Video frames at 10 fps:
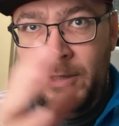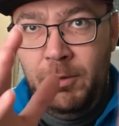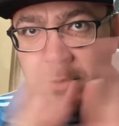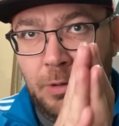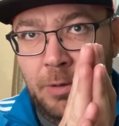y
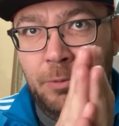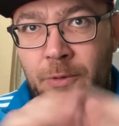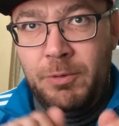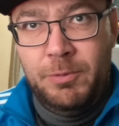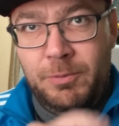luego a un
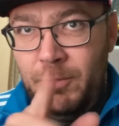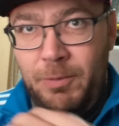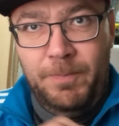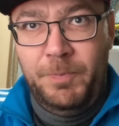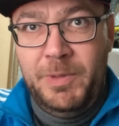horno.
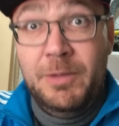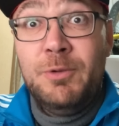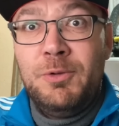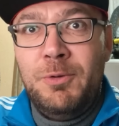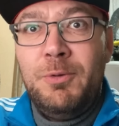No,
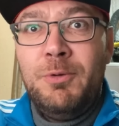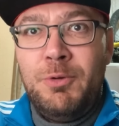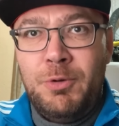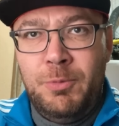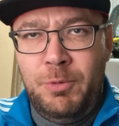estos son
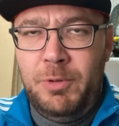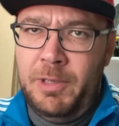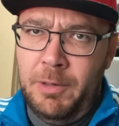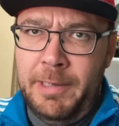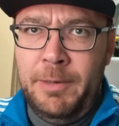robot
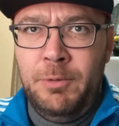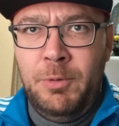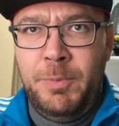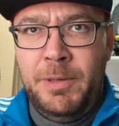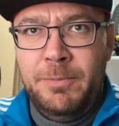
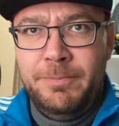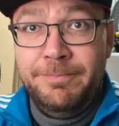europeo.